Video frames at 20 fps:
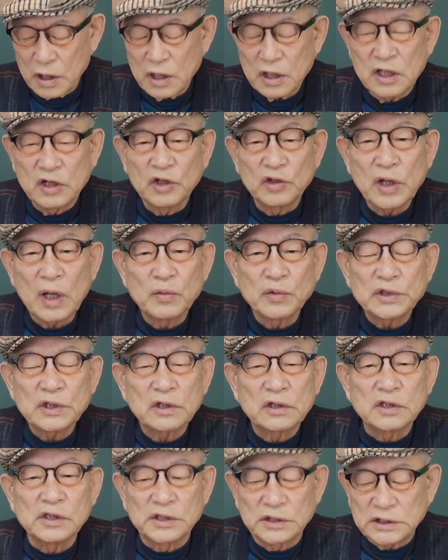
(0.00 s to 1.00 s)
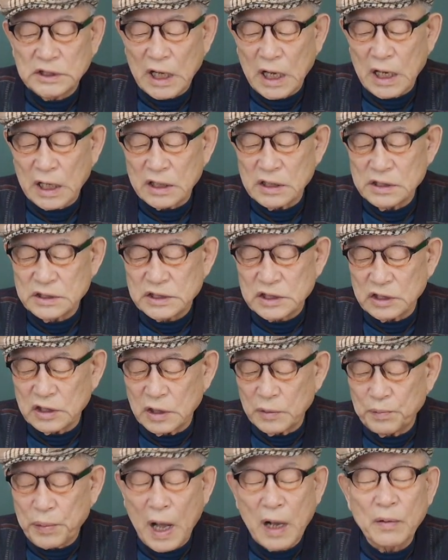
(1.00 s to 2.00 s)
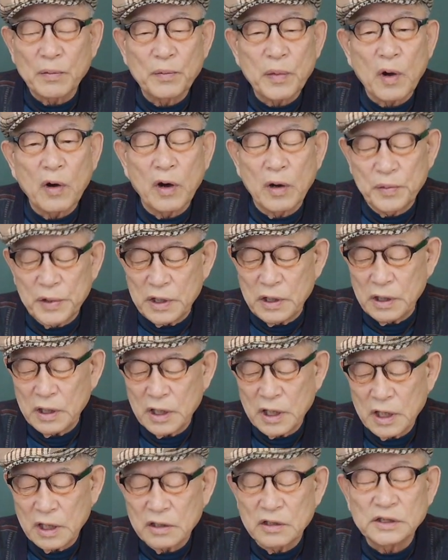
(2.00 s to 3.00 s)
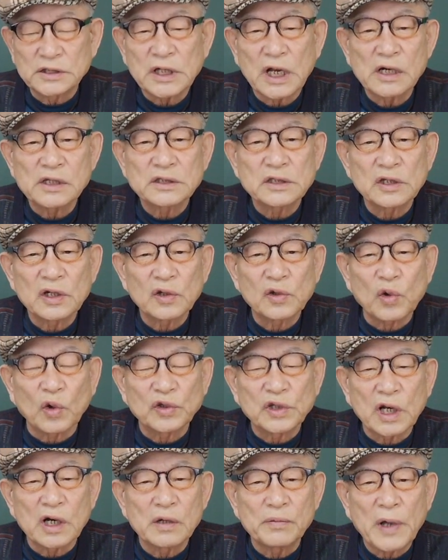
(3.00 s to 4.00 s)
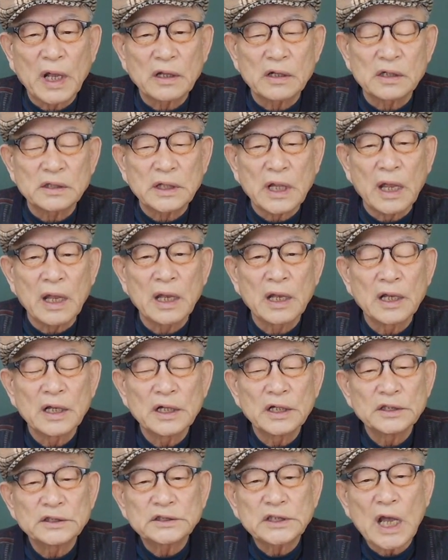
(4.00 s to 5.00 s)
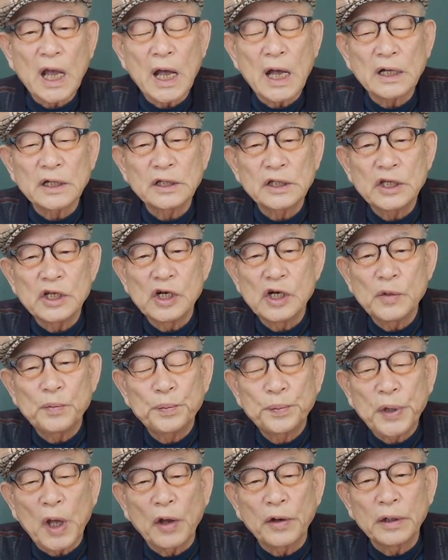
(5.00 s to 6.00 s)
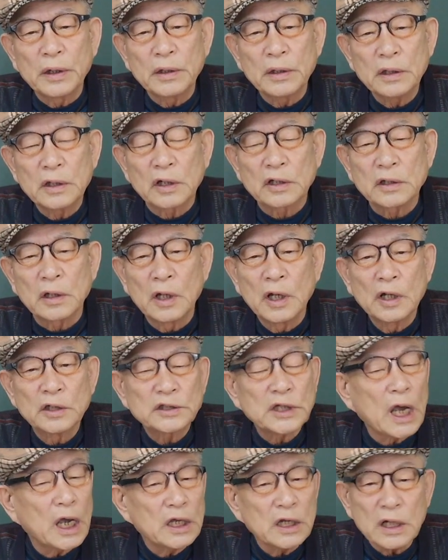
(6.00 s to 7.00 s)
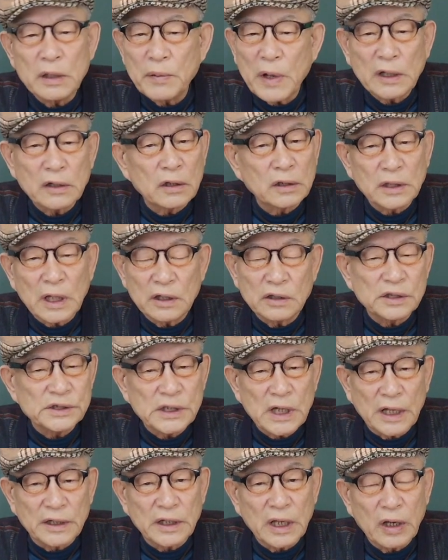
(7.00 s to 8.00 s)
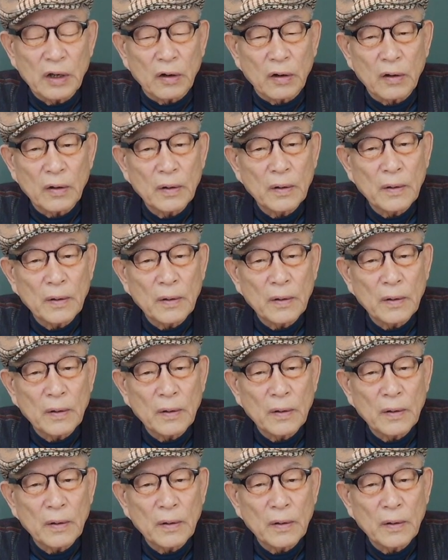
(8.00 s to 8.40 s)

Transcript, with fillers: 그 뒤에 무슨 글자를 쓰는 방법을 글자를 쓰는 교재를 만들 때 창힐편 이렇게 창일이 만들었다는 뜻이 아니에요.